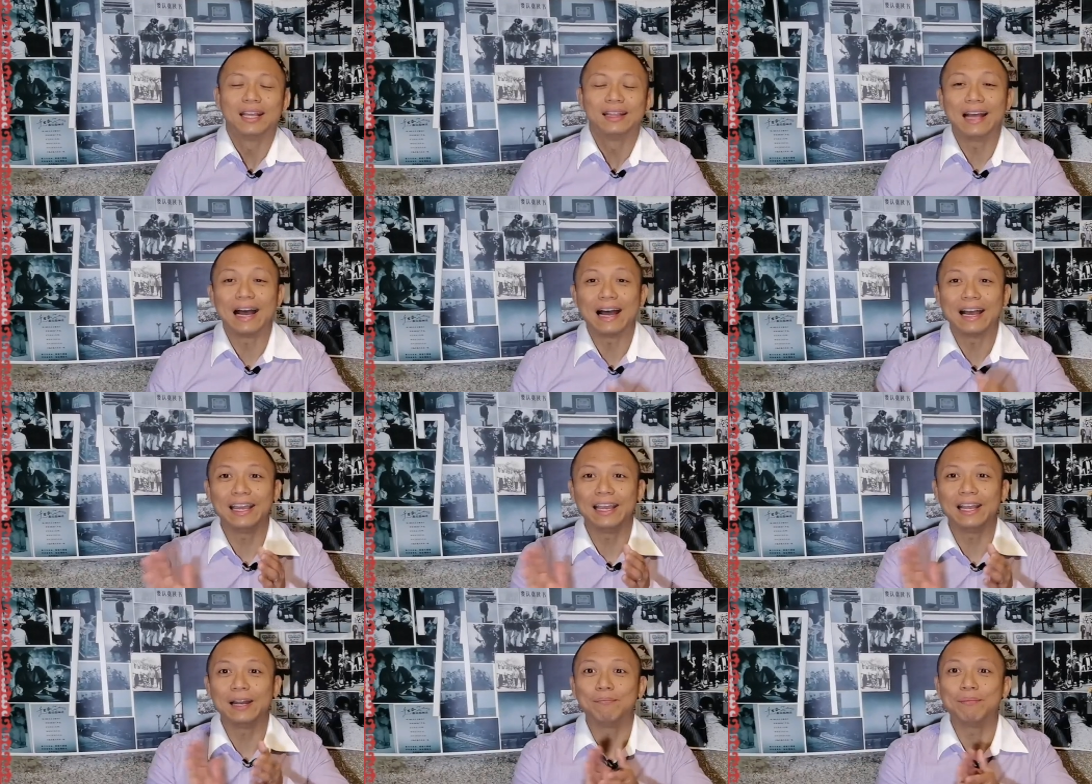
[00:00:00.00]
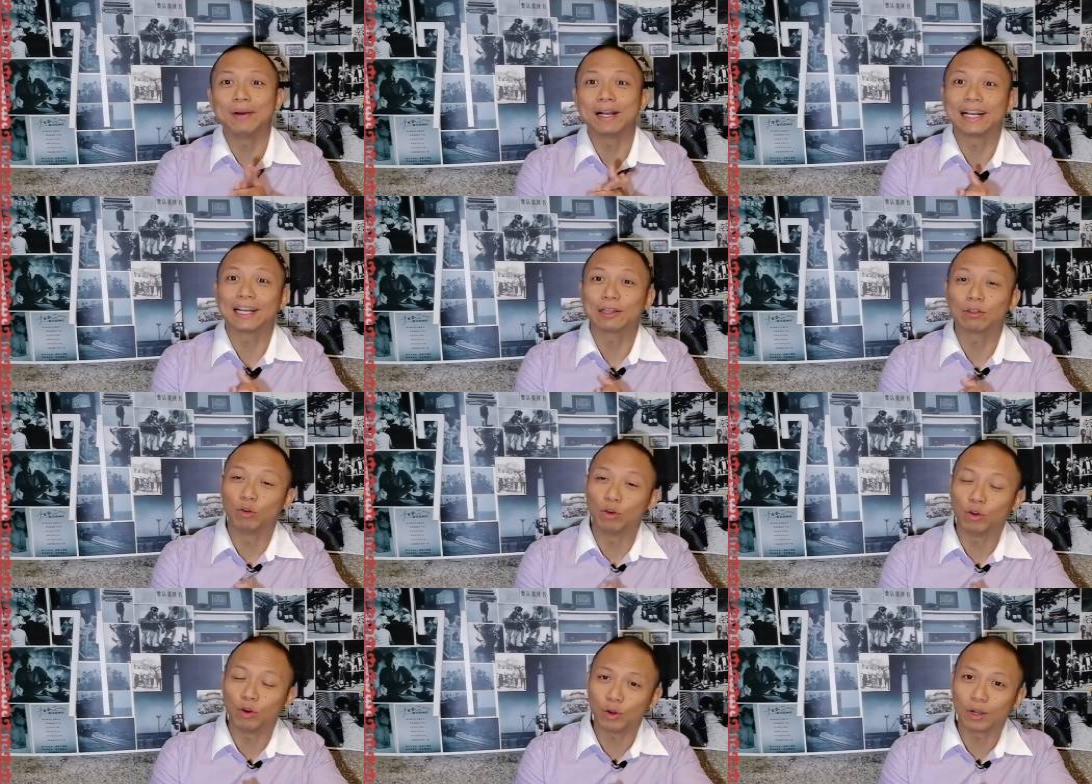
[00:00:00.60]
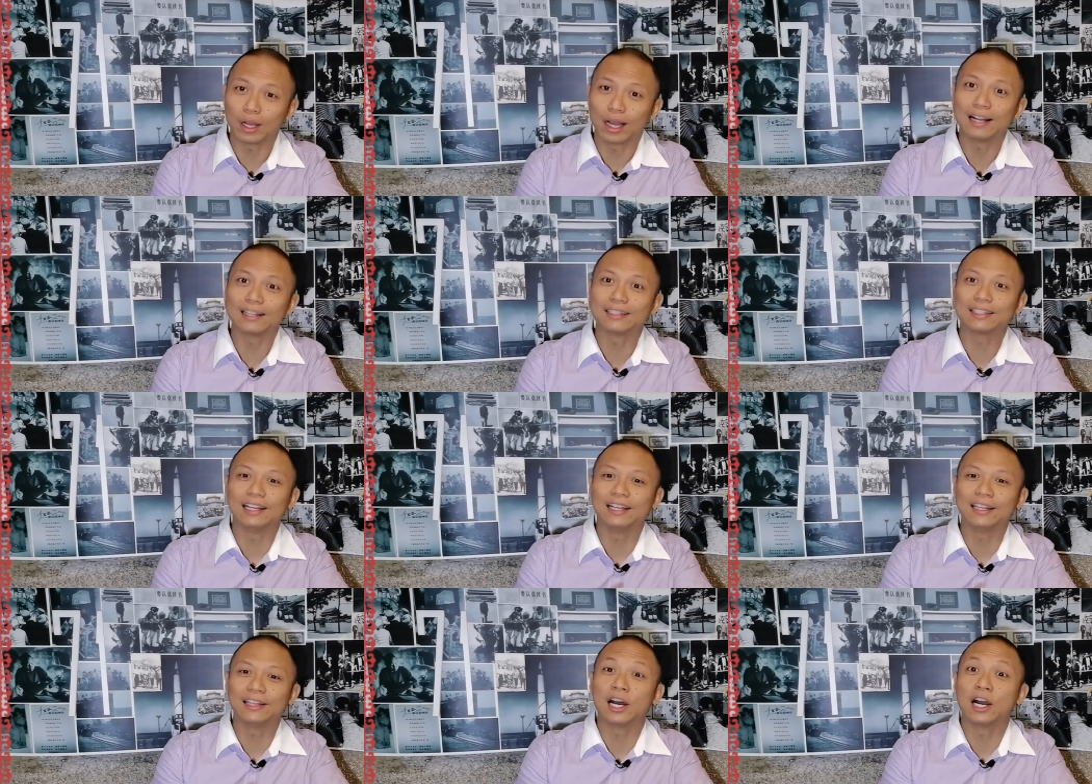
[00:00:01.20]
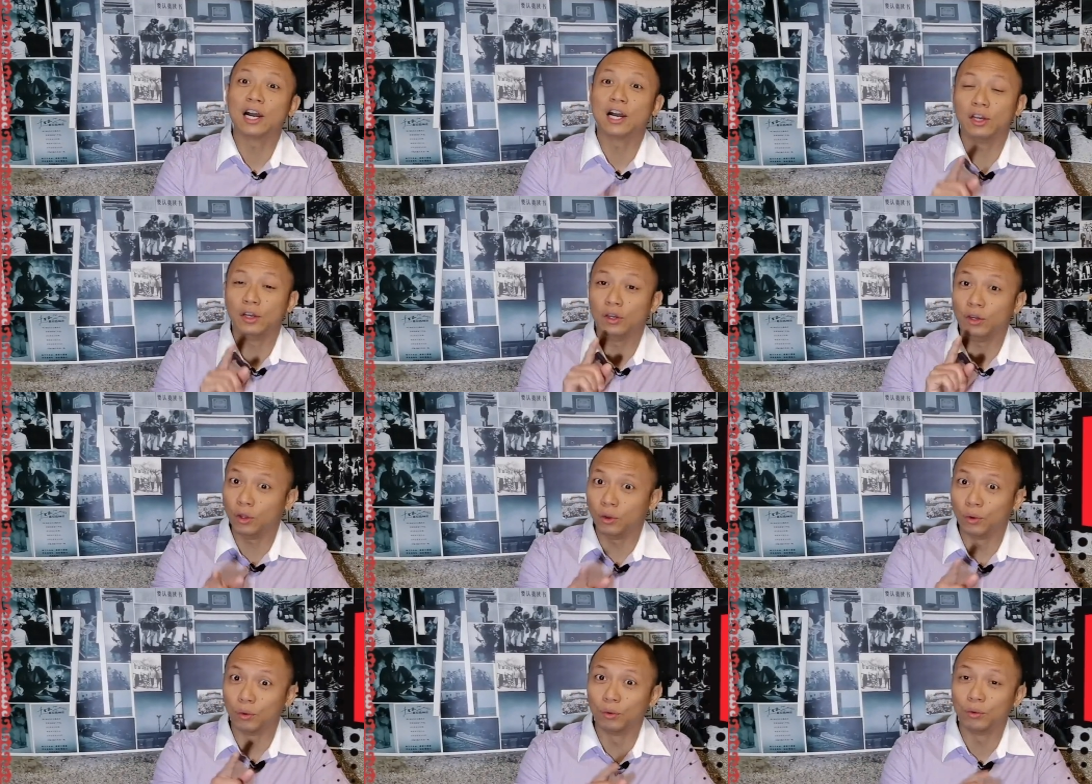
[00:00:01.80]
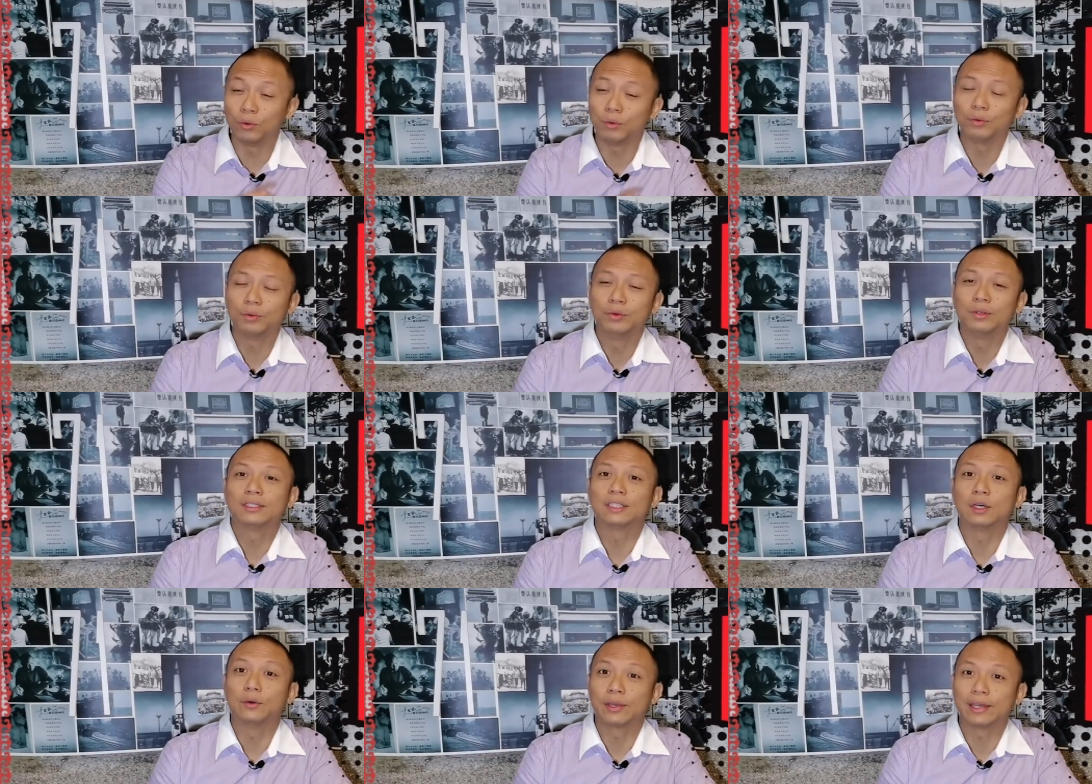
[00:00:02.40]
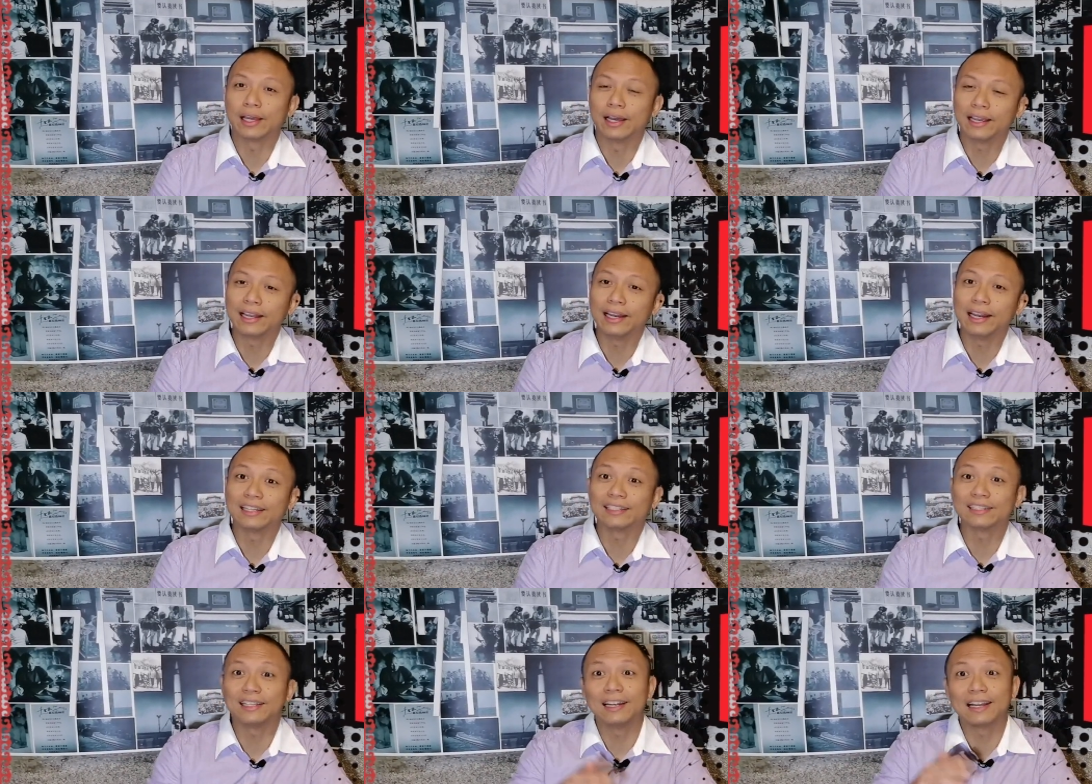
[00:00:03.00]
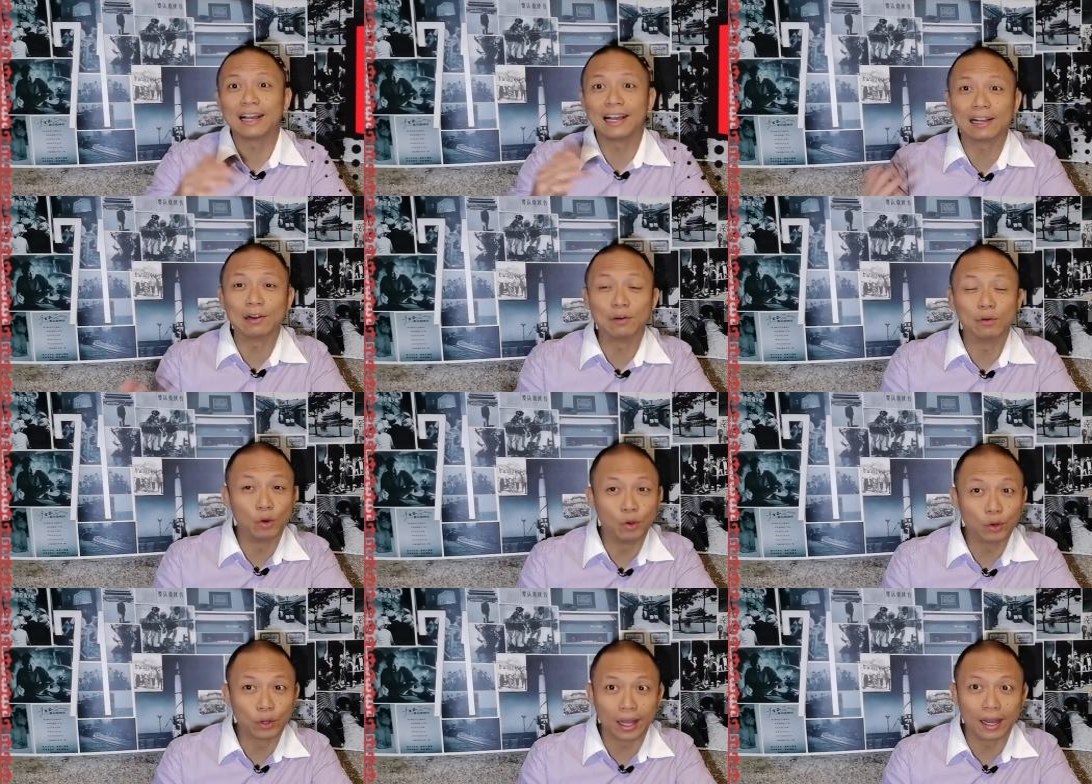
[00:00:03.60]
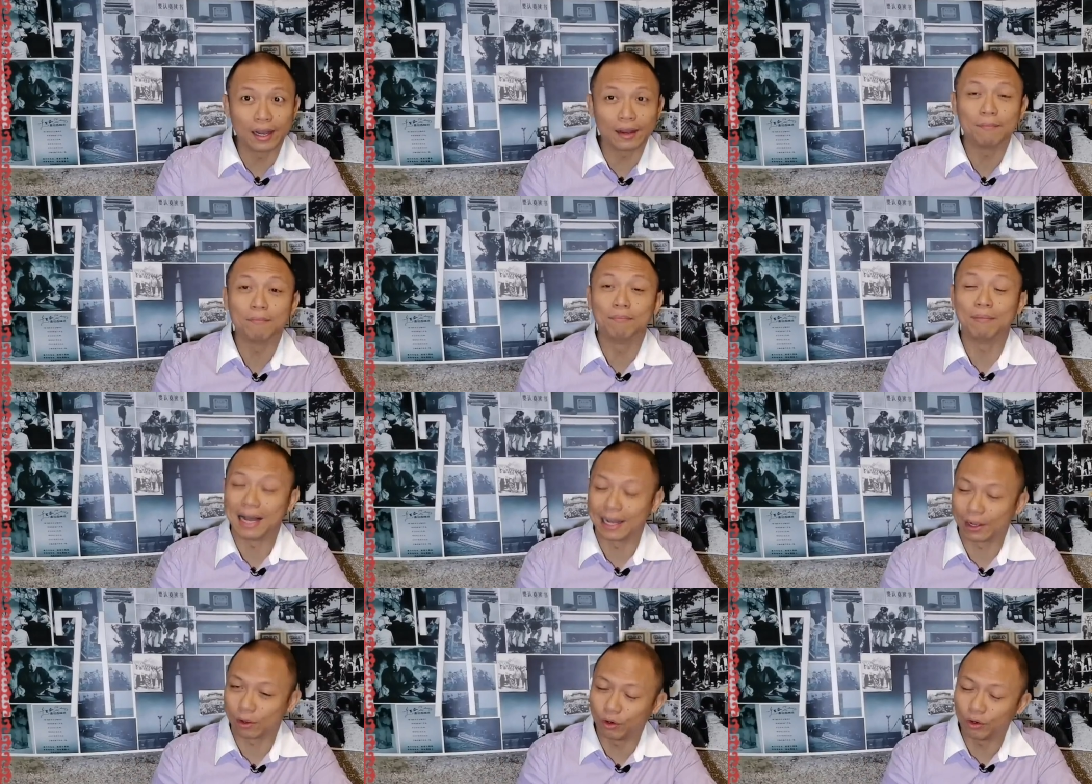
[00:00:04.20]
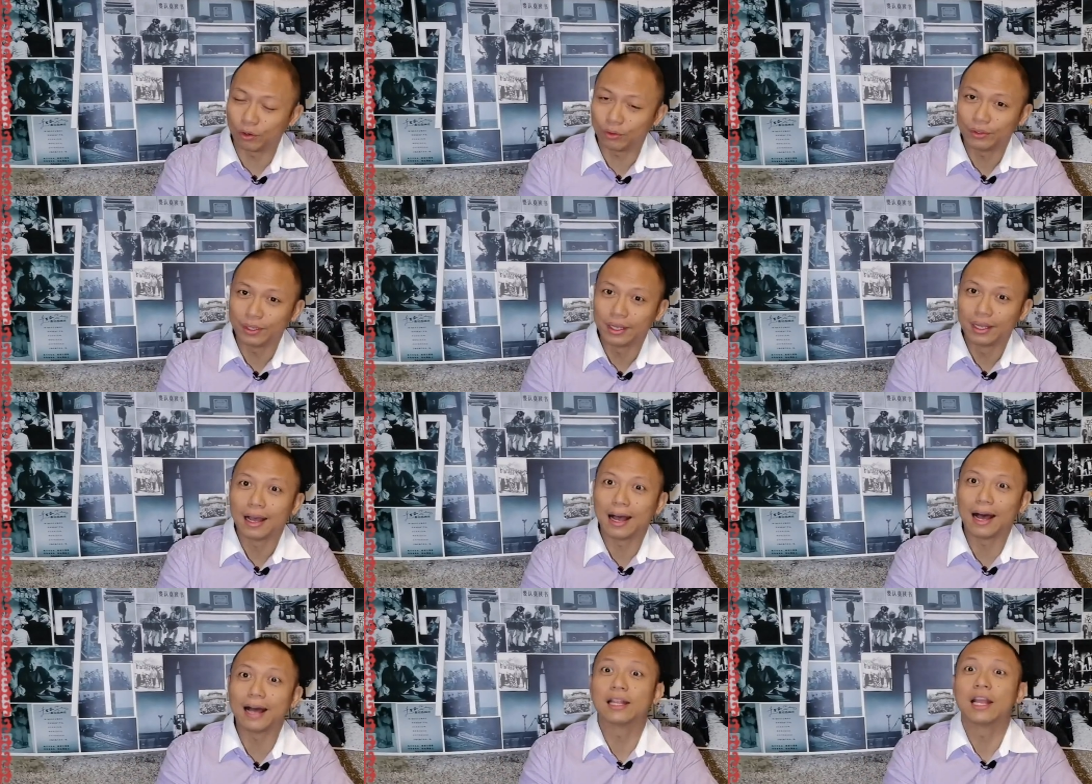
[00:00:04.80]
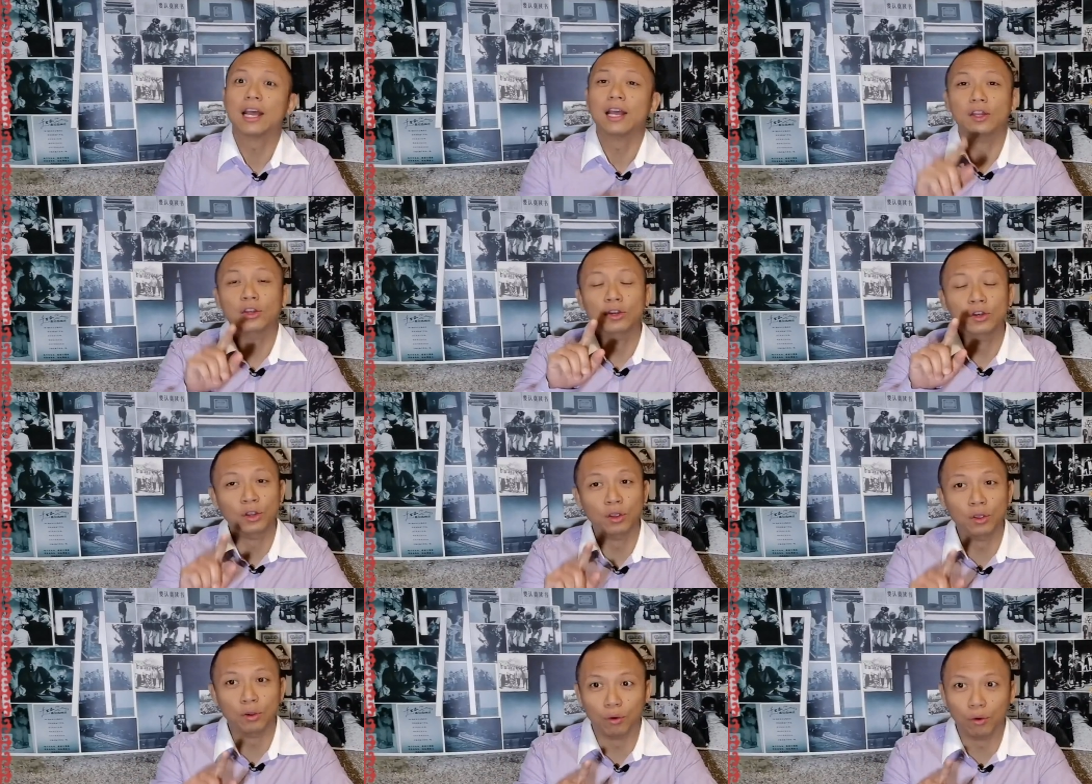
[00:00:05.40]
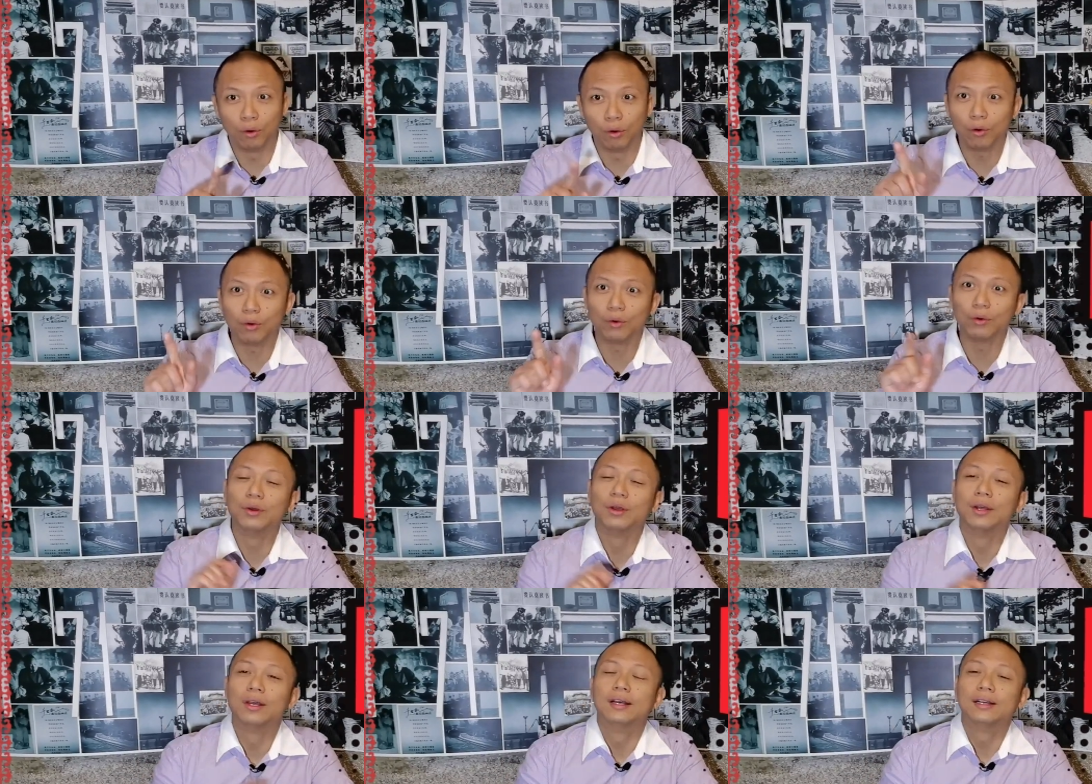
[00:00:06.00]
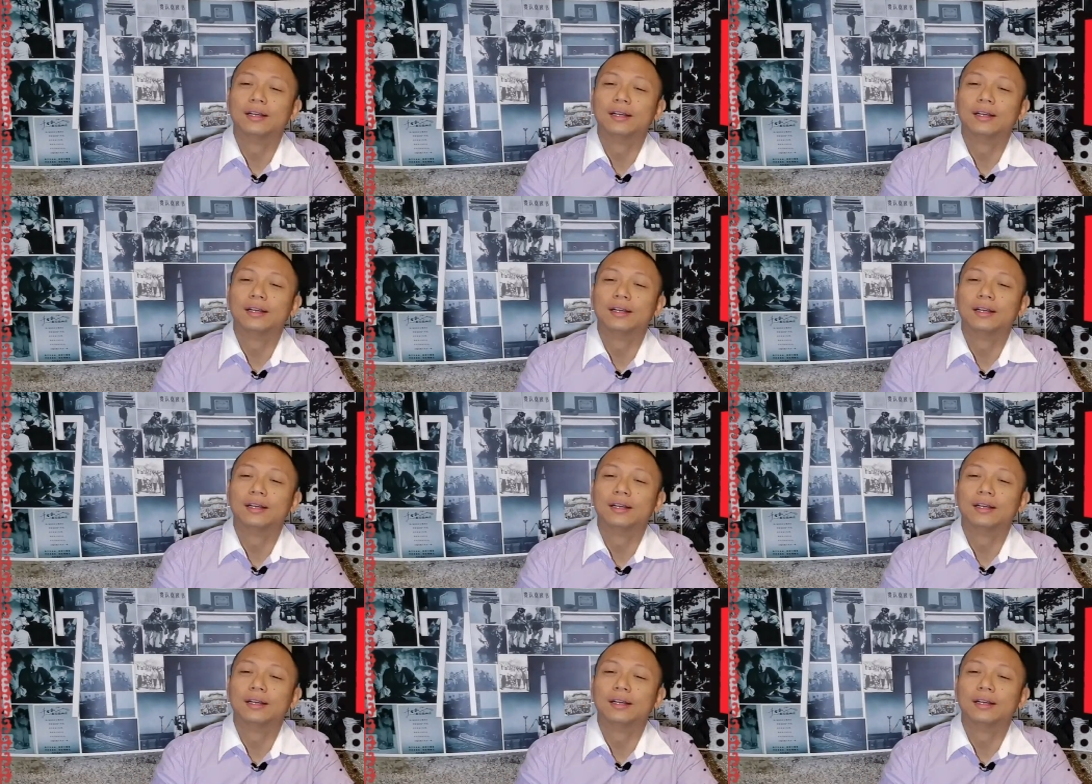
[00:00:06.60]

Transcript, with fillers: Dahil magkatunog ang salitang new sa wikang Ingles na nangangahulugang bago at new